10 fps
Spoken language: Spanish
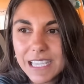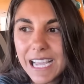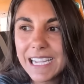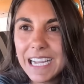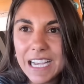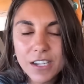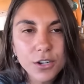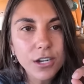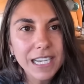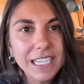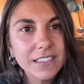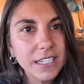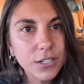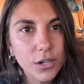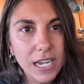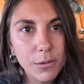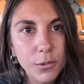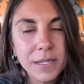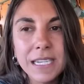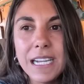que hay algo eléctrico en la
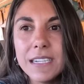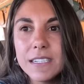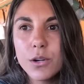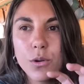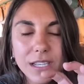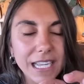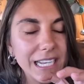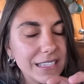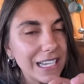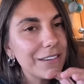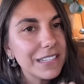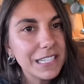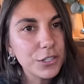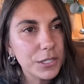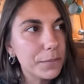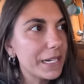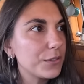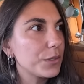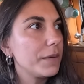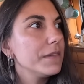bobina que le está levantando
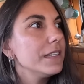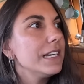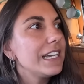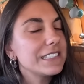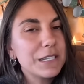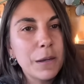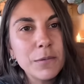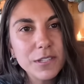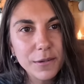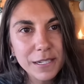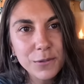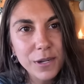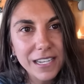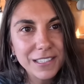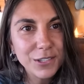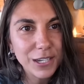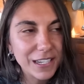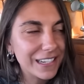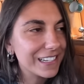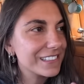temperatura. Así que vamos a ver en un ratito,
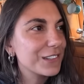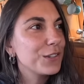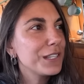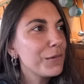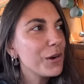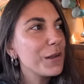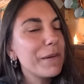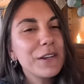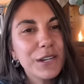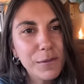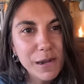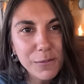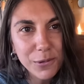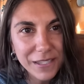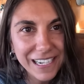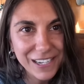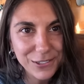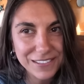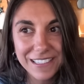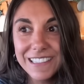les contamos el panorama, cómo viene la
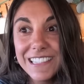cosa.